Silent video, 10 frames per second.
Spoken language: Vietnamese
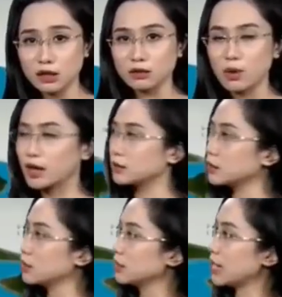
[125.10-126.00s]
cực đoan
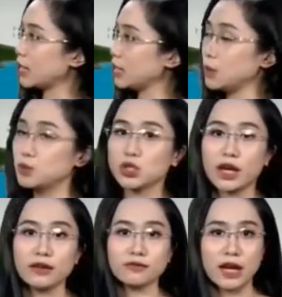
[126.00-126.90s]
như là lốc
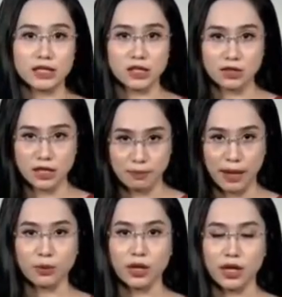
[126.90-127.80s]
xoáy và gió giật
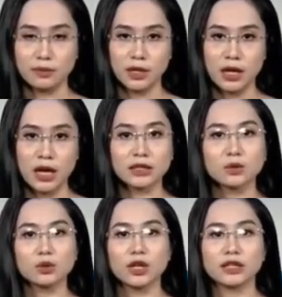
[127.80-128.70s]
mạnh nguy hiểm,
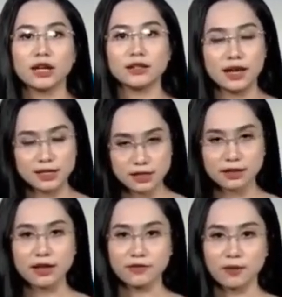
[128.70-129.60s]
tàu thuyền cần hết
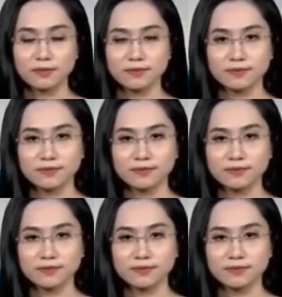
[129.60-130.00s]
sức đề phòng.